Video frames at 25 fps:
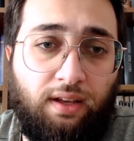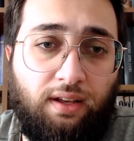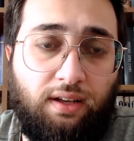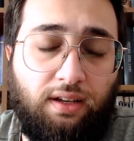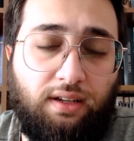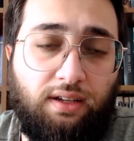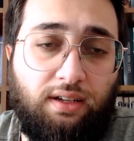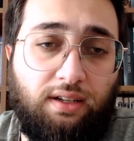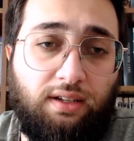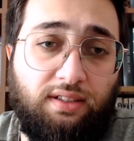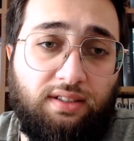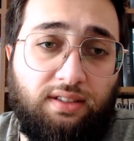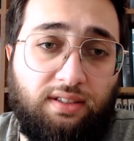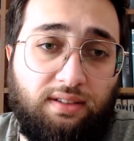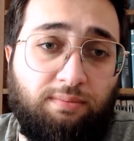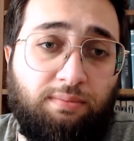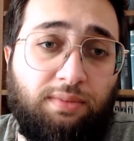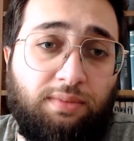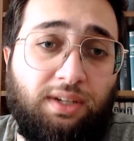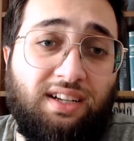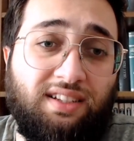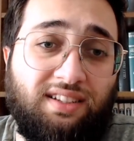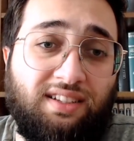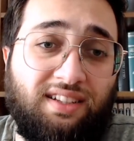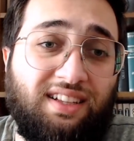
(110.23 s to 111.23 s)
e,
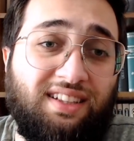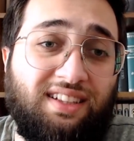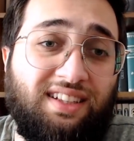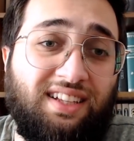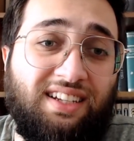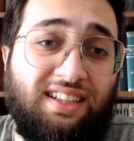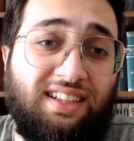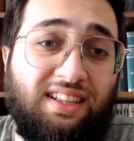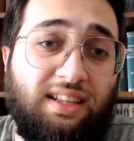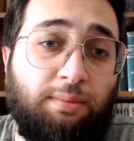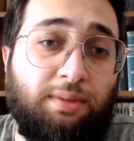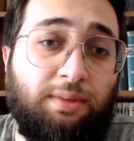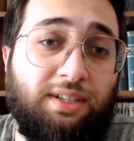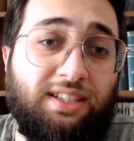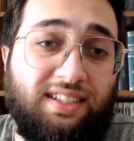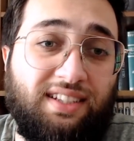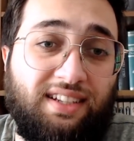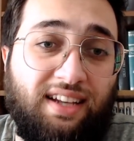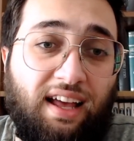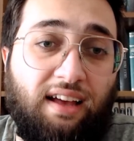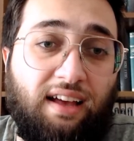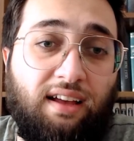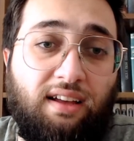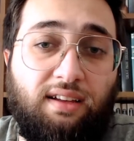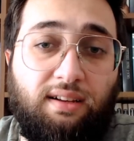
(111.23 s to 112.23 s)
biraz daha
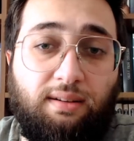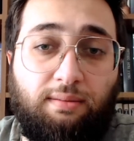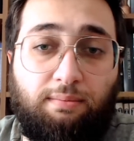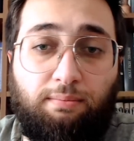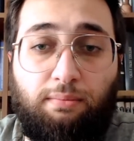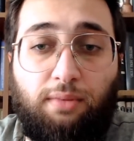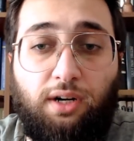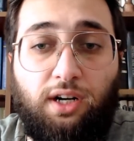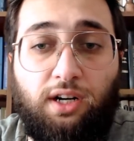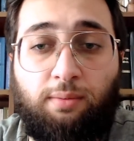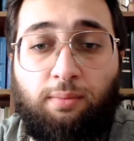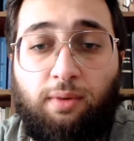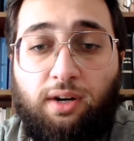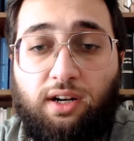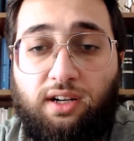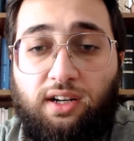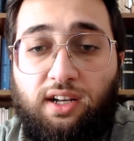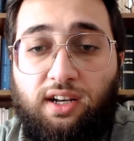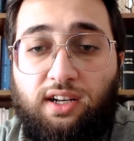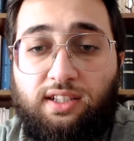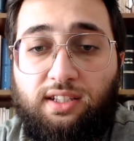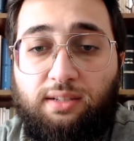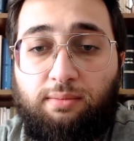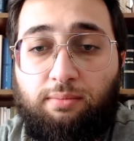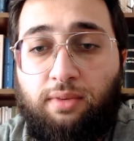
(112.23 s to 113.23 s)
derinlemesine bakmak
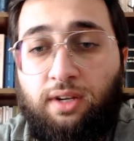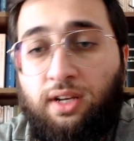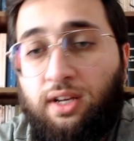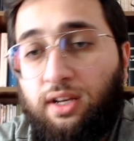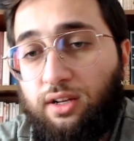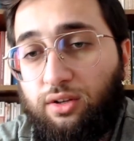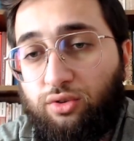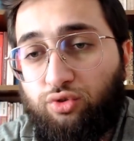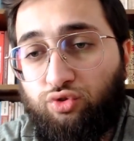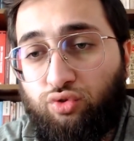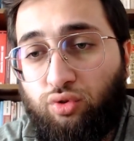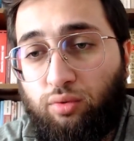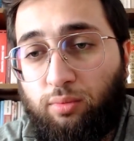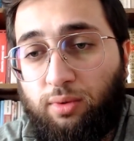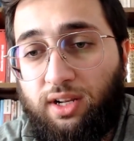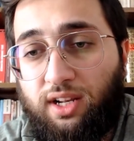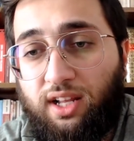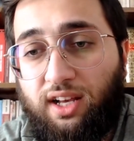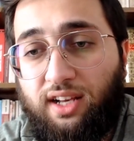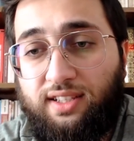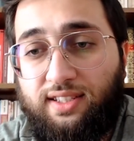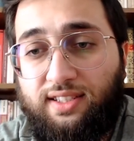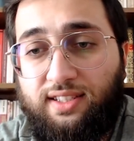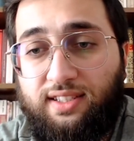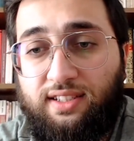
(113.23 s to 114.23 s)
lazım.
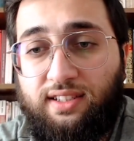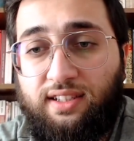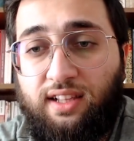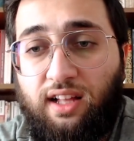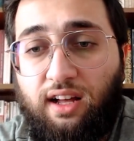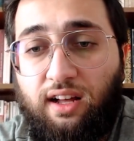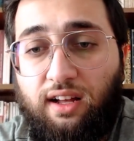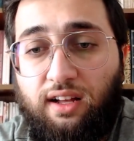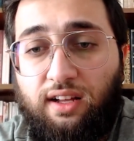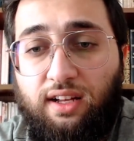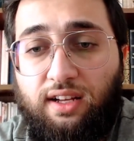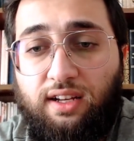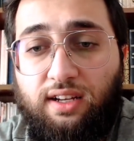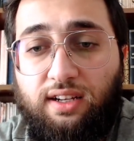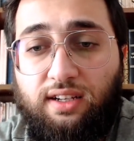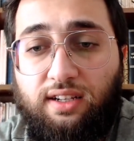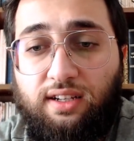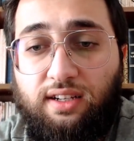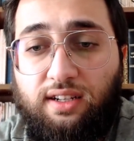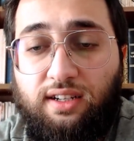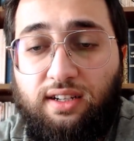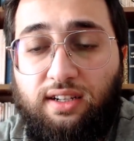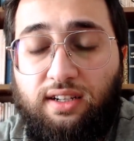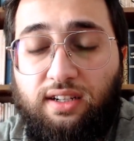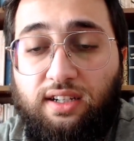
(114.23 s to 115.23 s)
Somali aslında e,
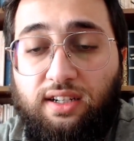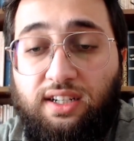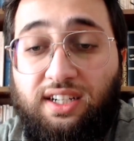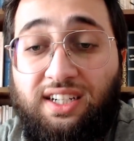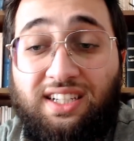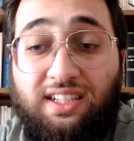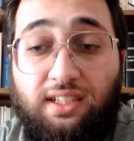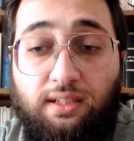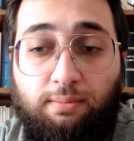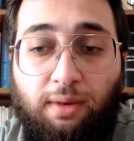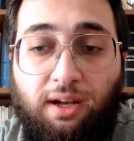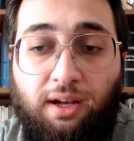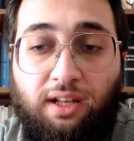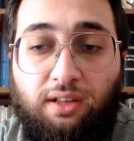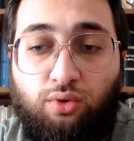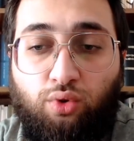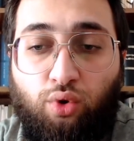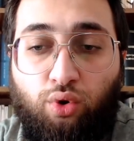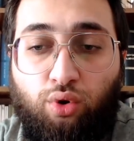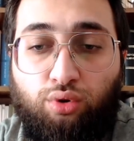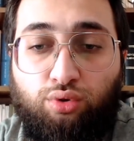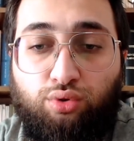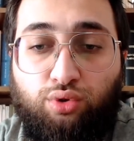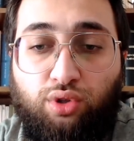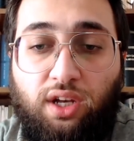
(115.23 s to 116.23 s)
kısmen de
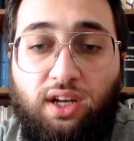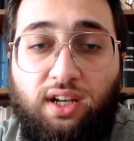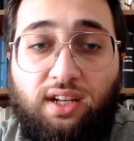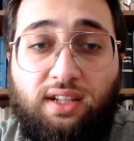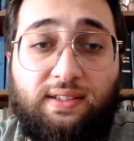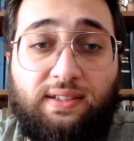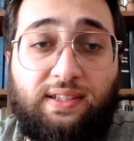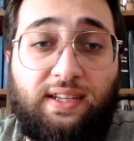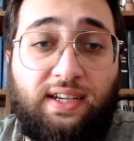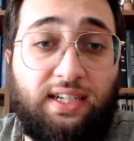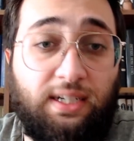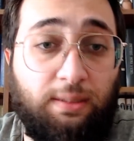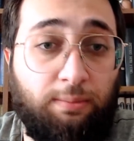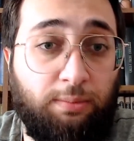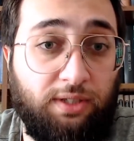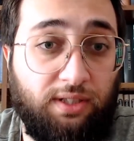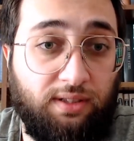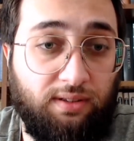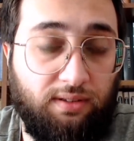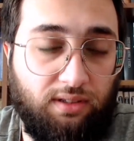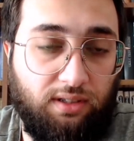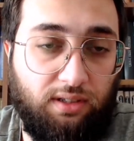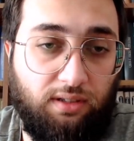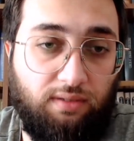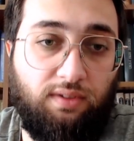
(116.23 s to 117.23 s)
olsa
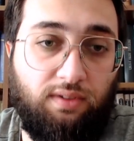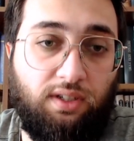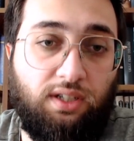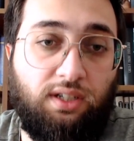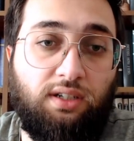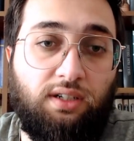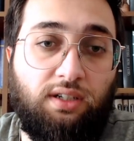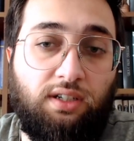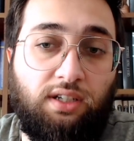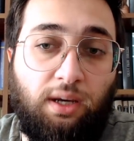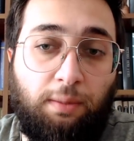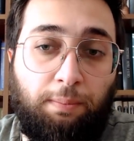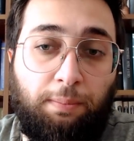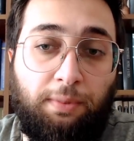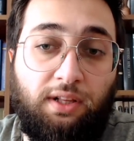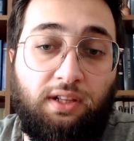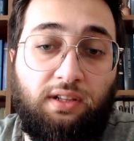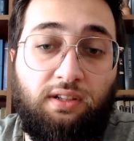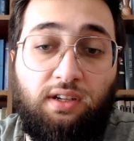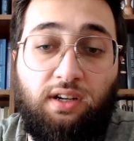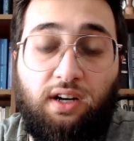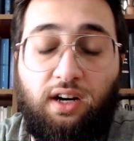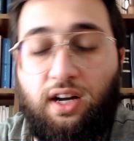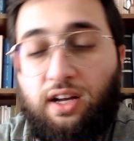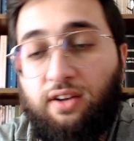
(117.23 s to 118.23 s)
tarımın e,
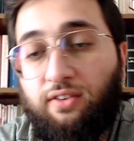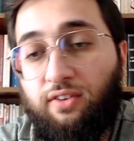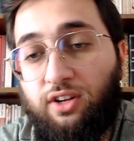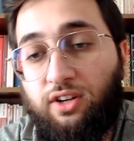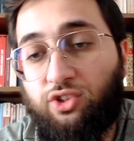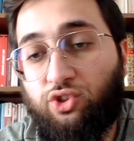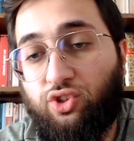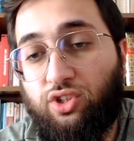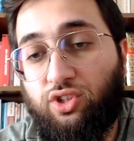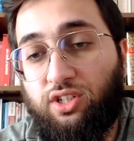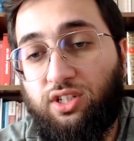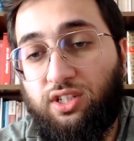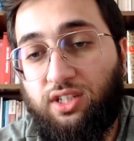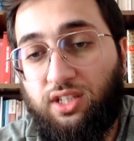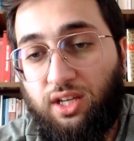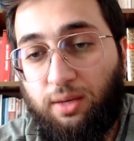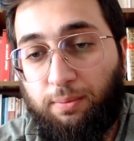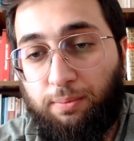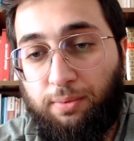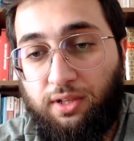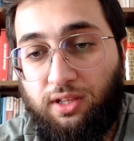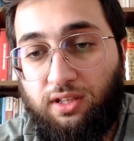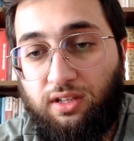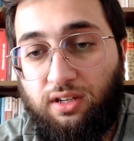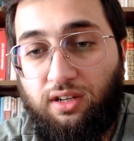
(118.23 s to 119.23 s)
yapıldığı, hayvancılığın
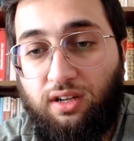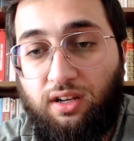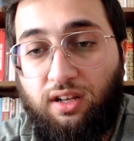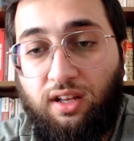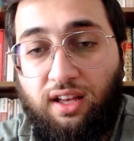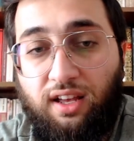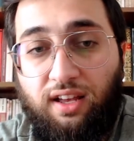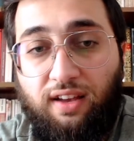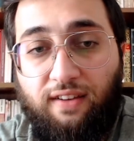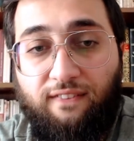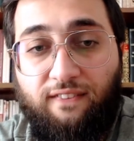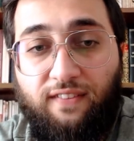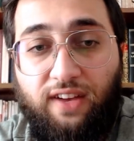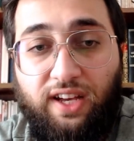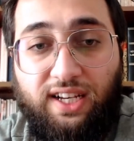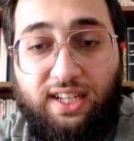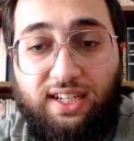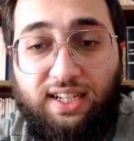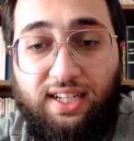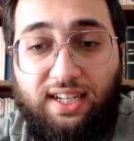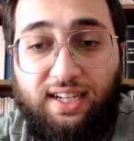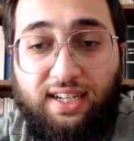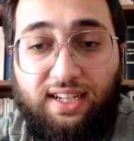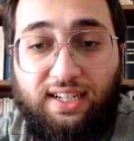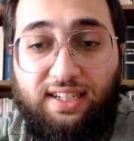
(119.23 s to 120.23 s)
yapıldığı ve
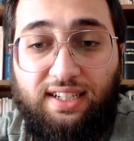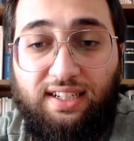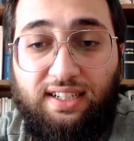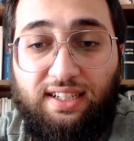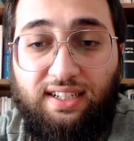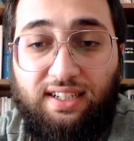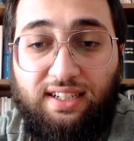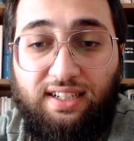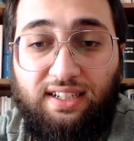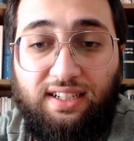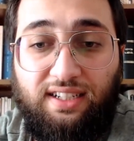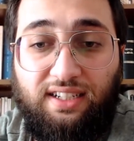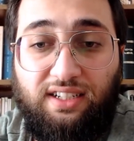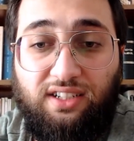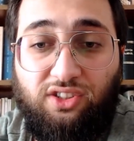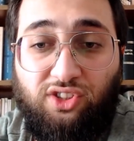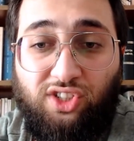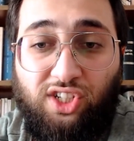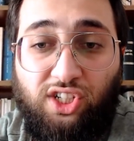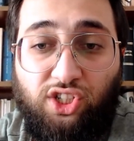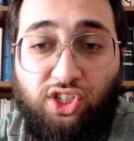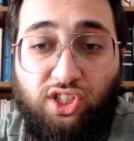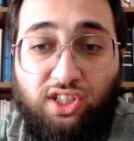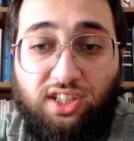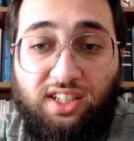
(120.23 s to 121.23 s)
e,
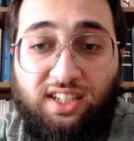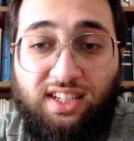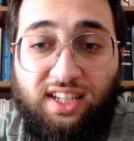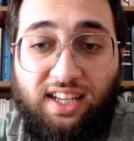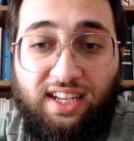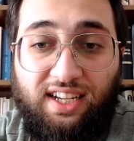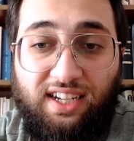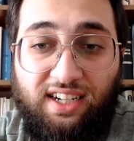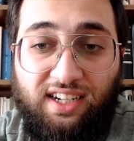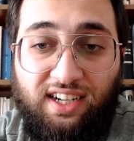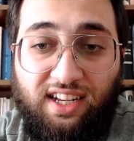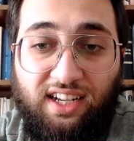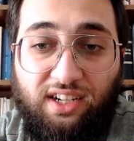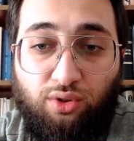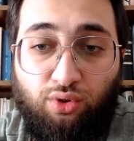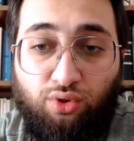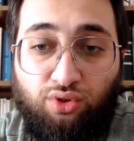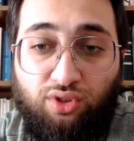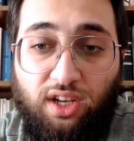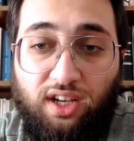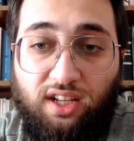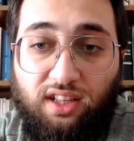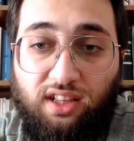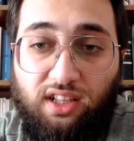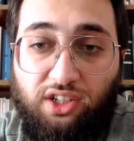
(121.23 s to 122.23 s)
çeşitli nehirler
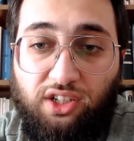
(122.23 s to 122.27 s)
özellikle